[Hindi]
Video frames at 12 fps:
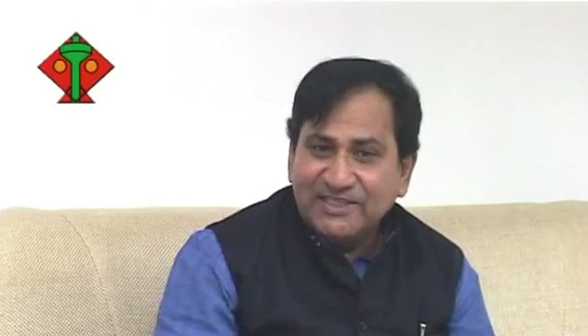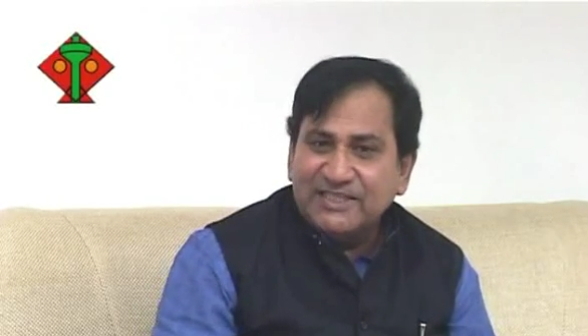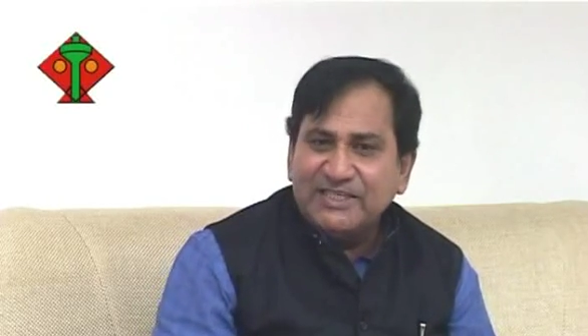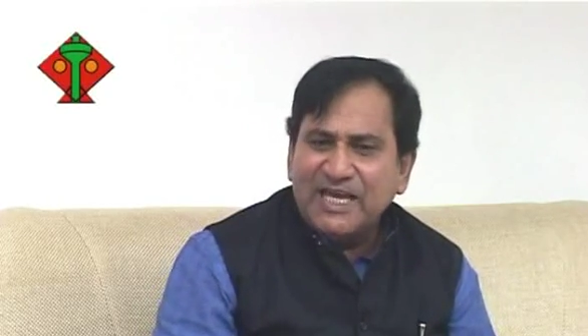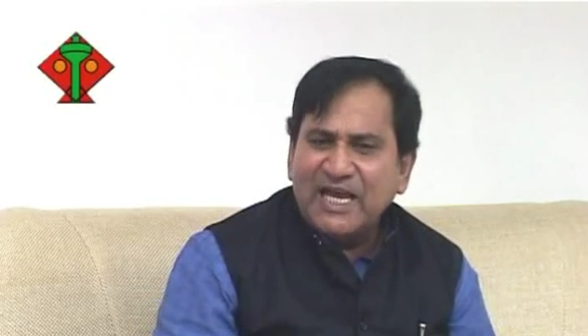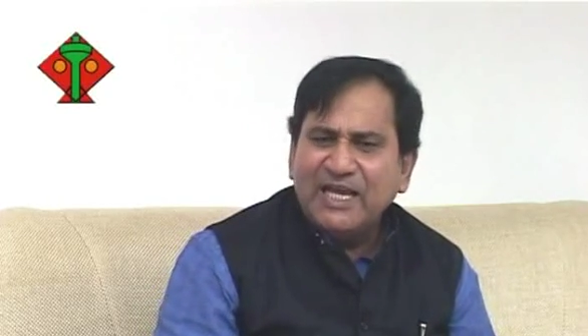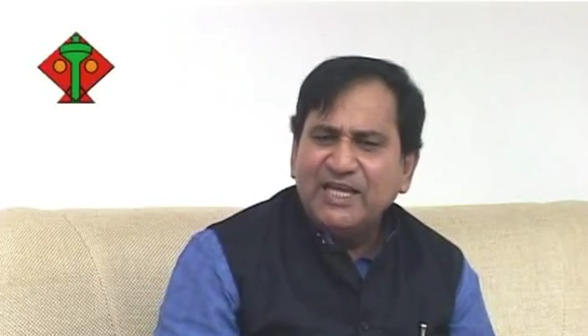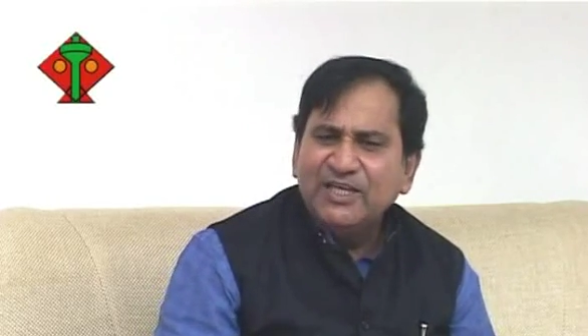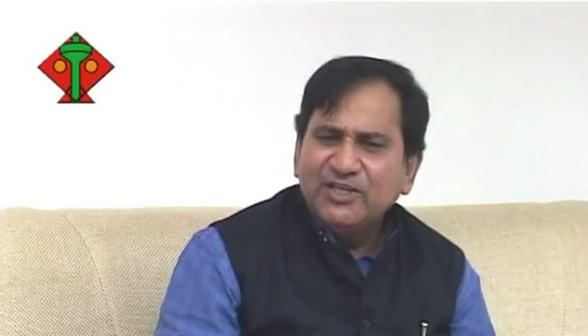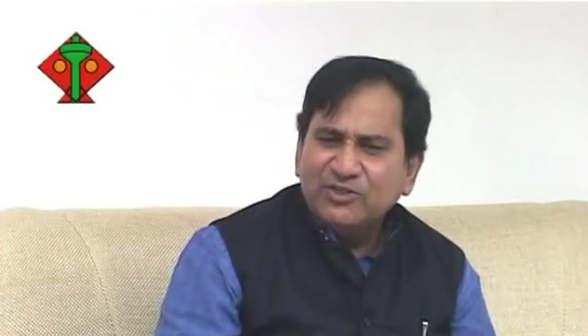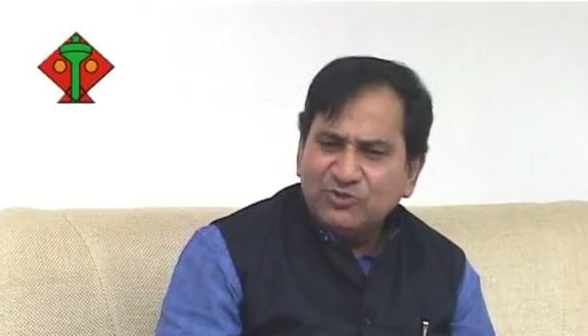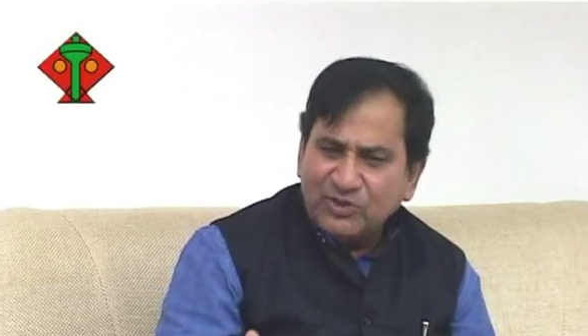ये किया है
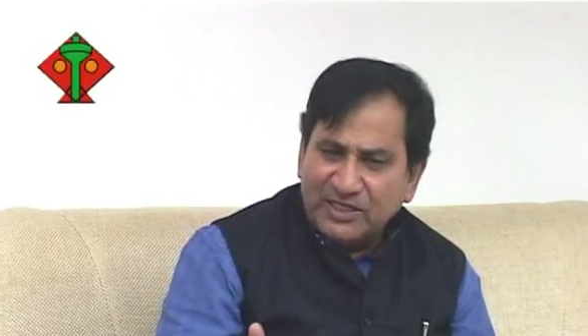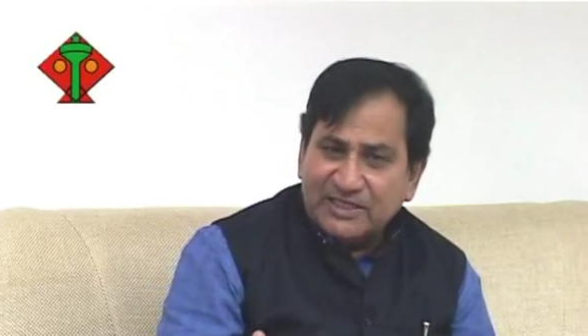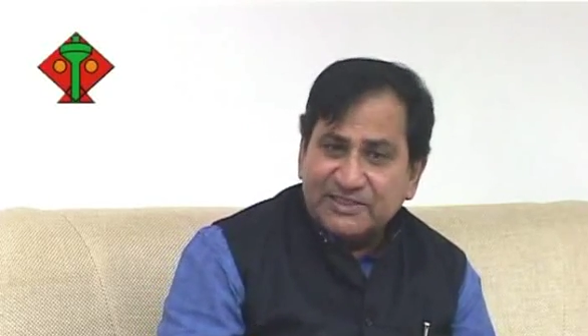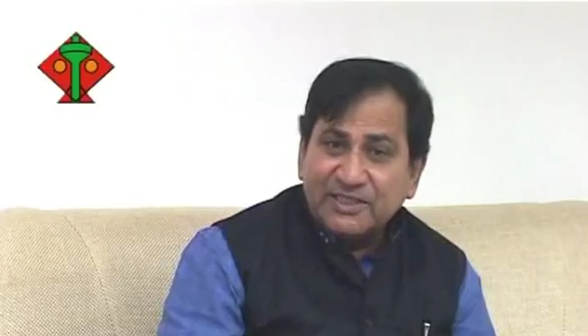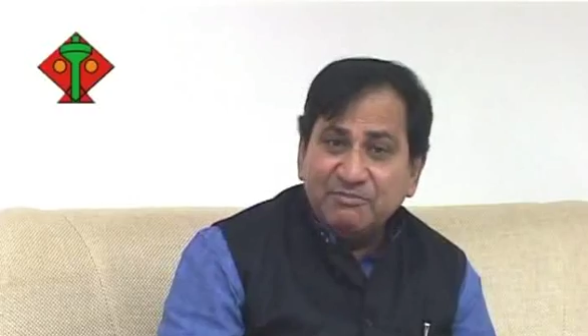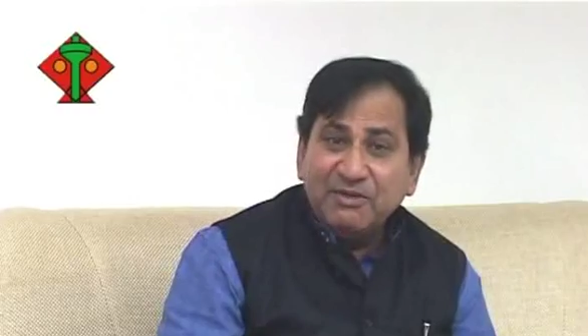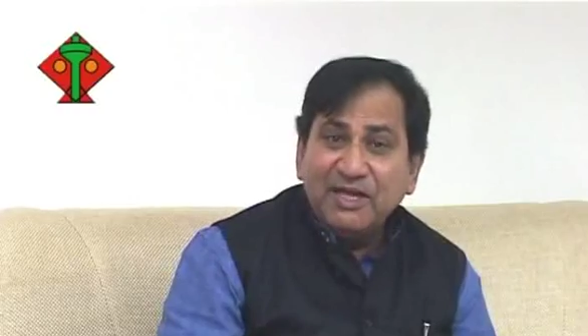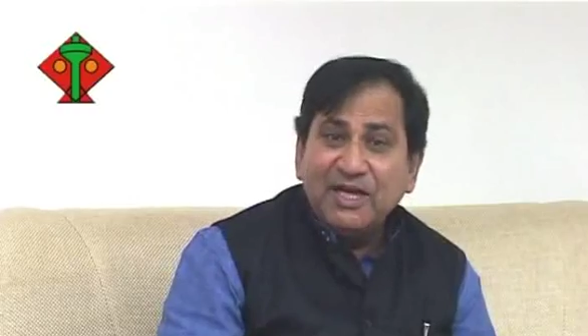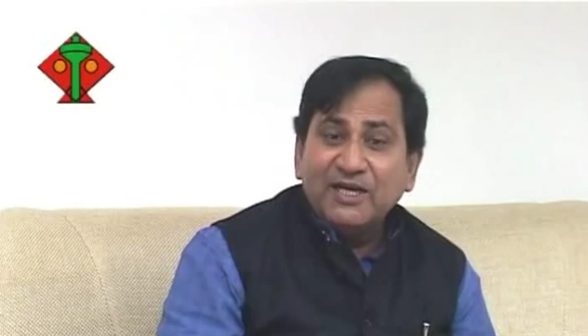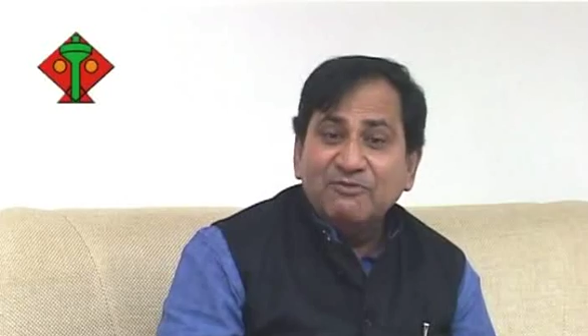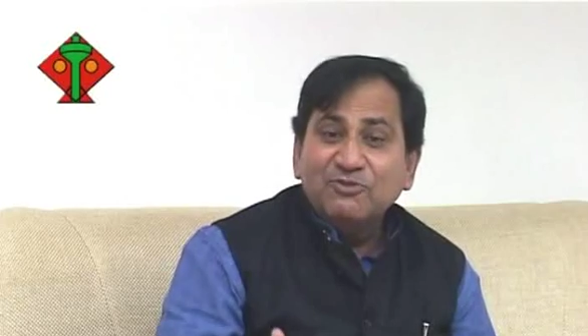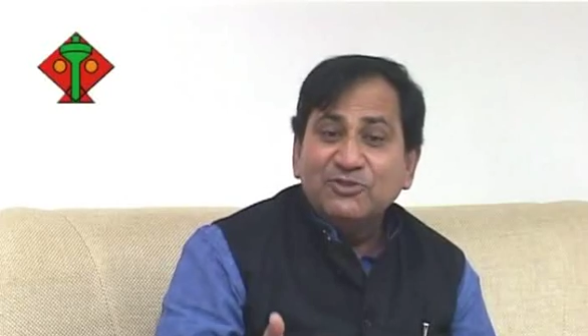तो इलेक्शन में
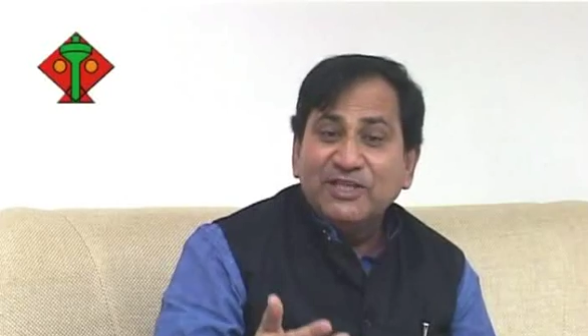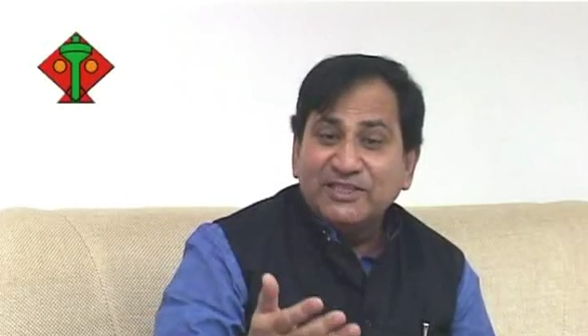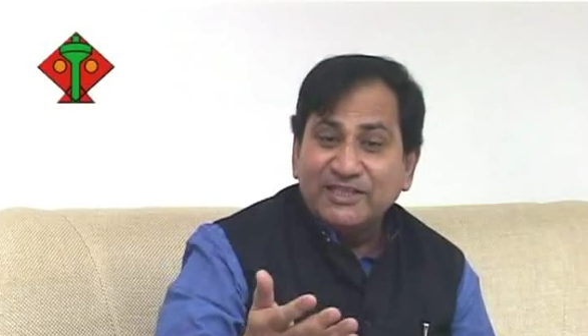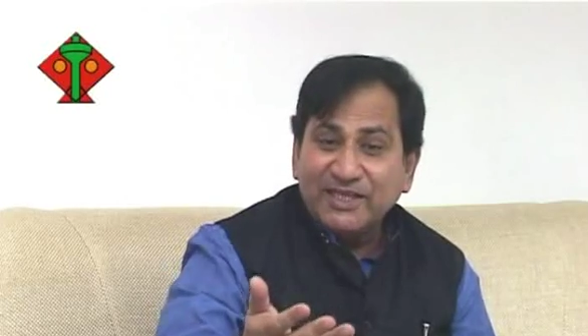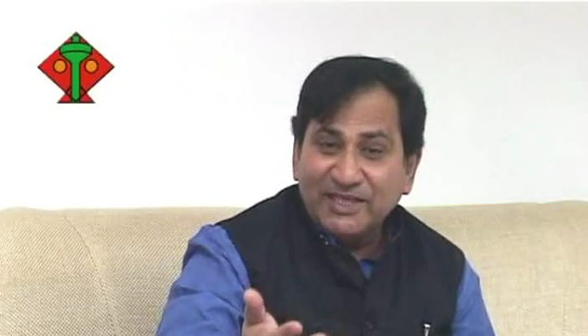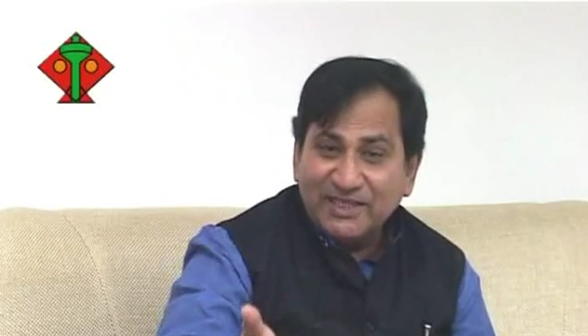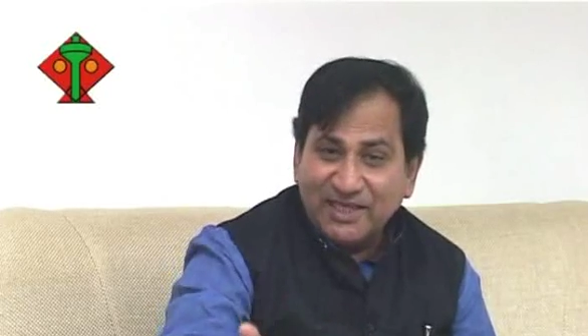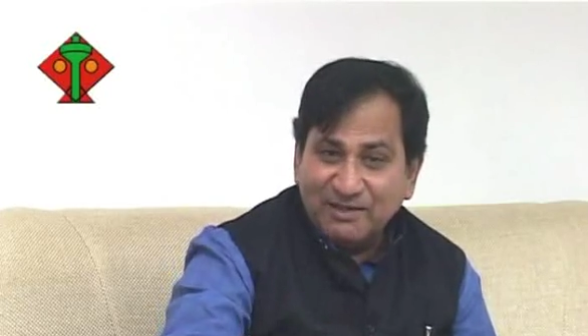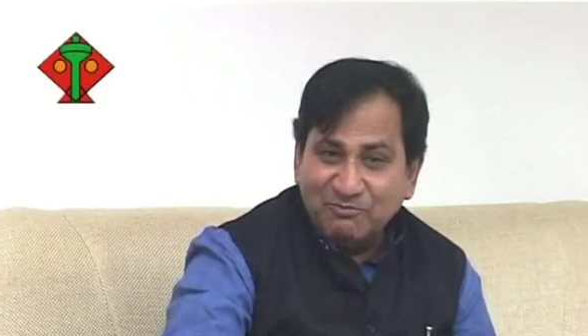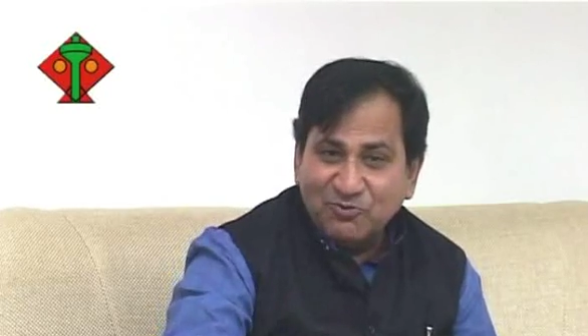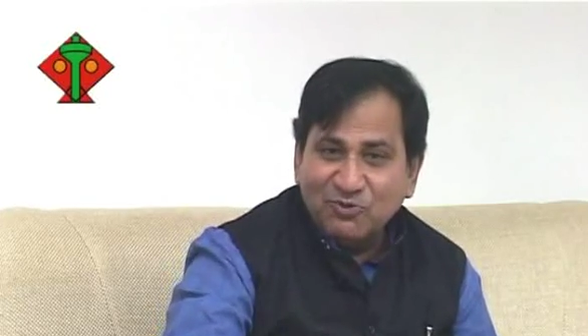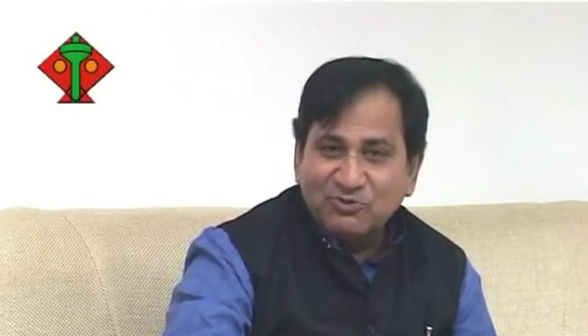अगर वो देखते हैं कि
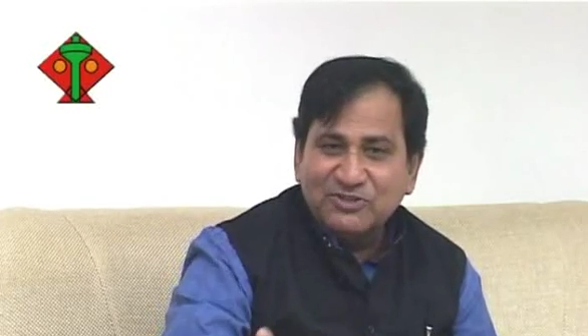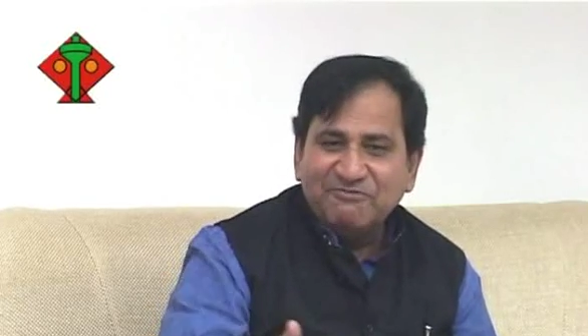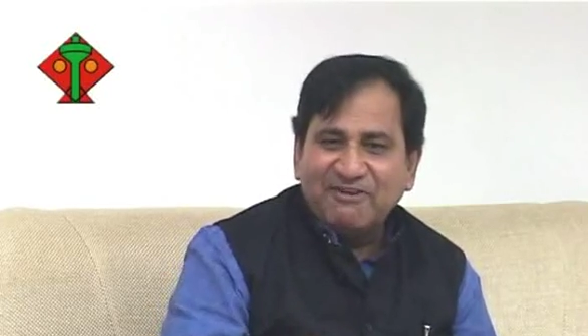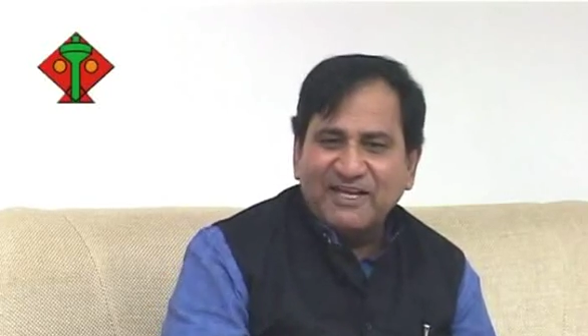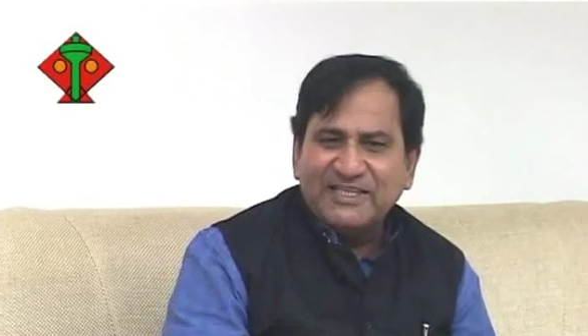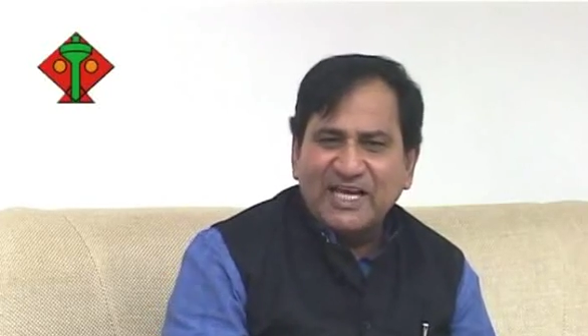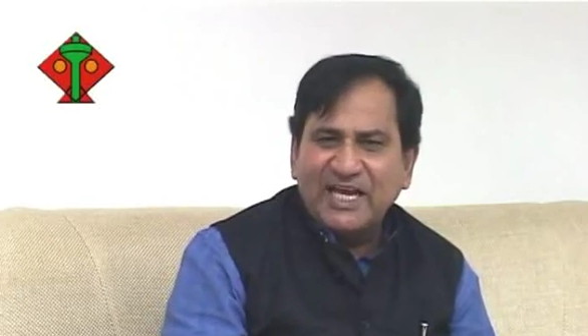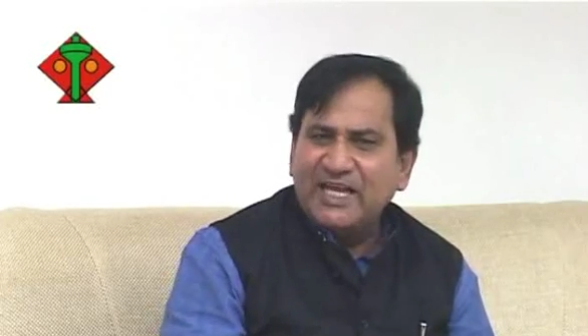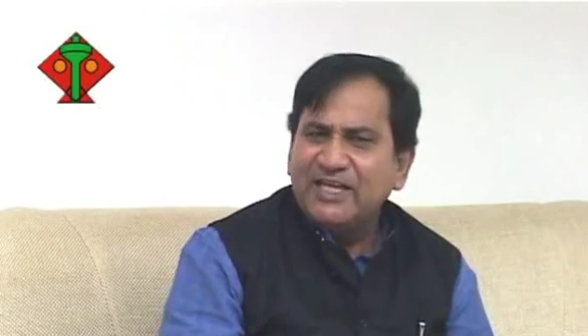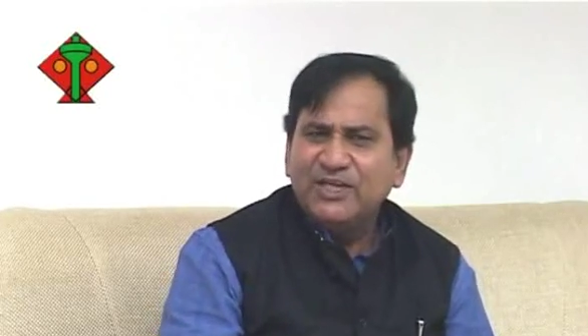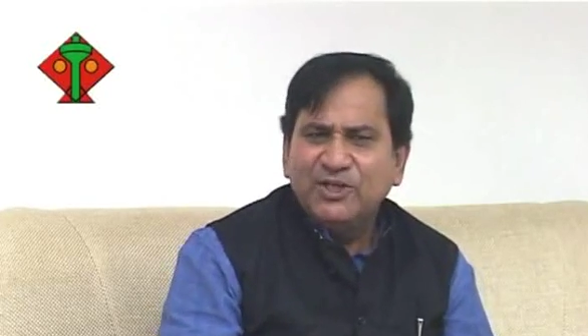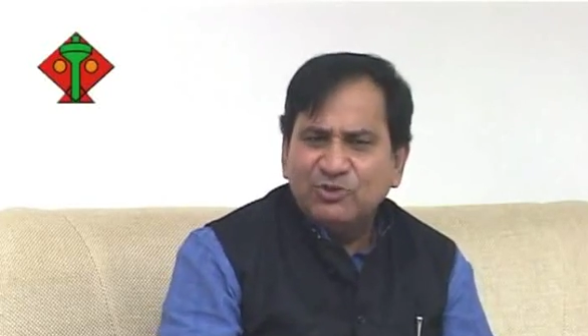हमको उससे फायदा
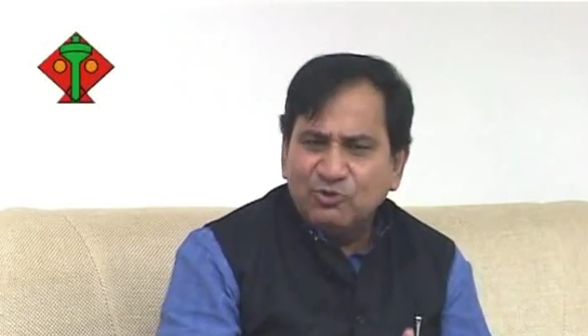है